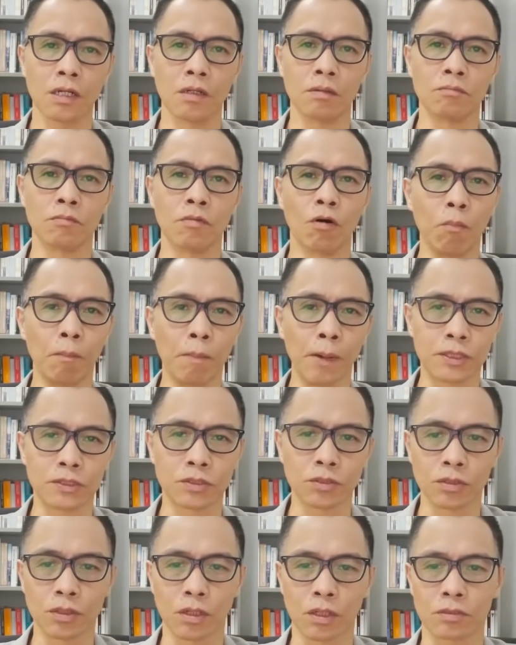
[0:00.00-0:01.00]
不要逼
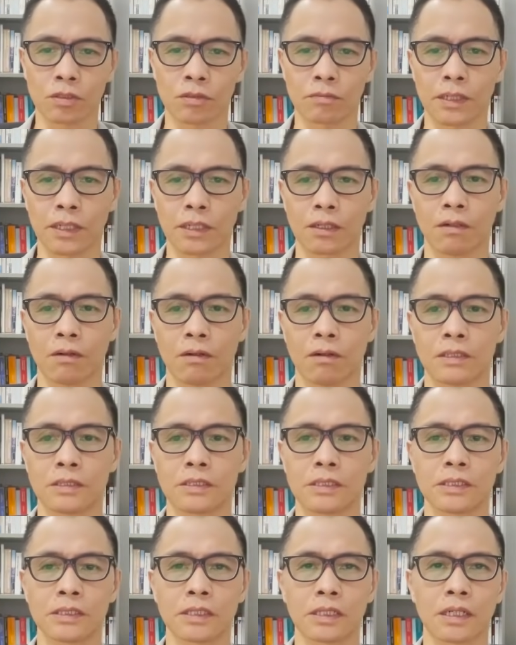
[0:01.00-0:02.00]
迫中国和美
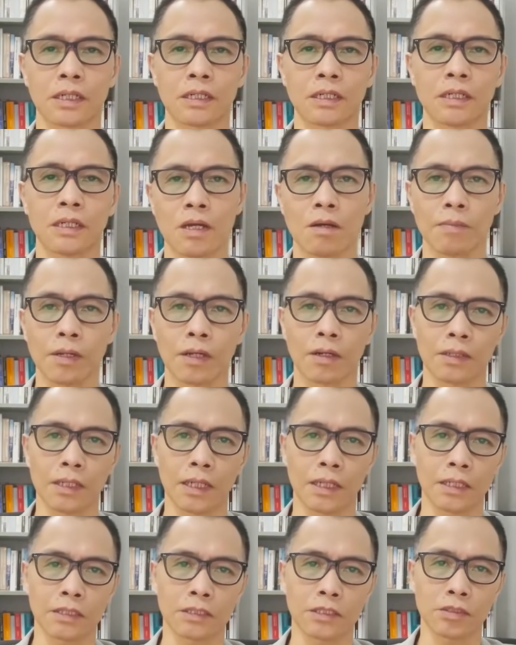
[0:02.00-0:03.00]
国开战，美
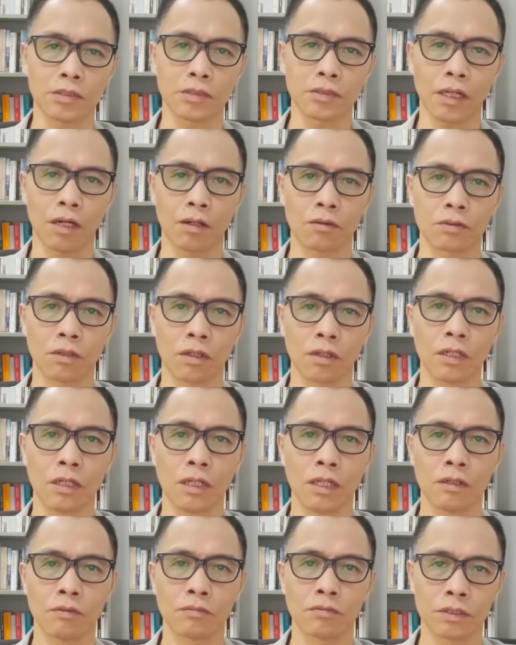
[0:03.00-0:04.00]
国人的子孙后
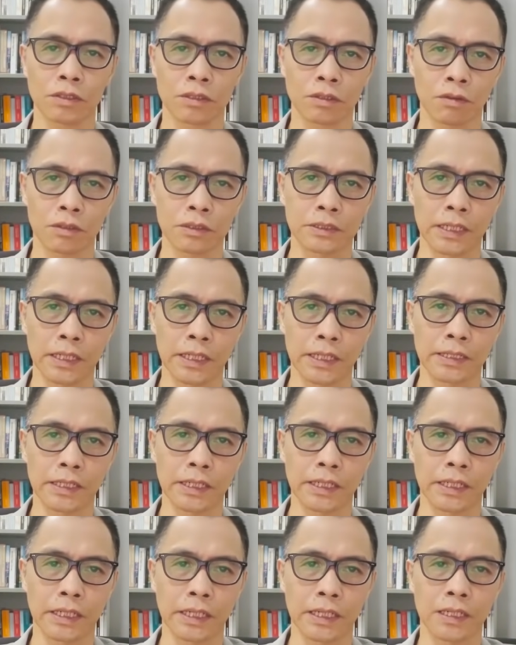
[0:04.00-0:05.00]
代会感谢你
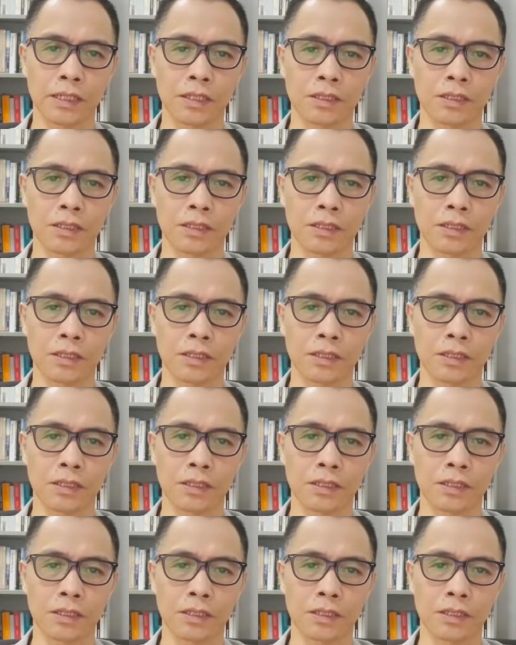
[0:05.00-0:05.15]
们。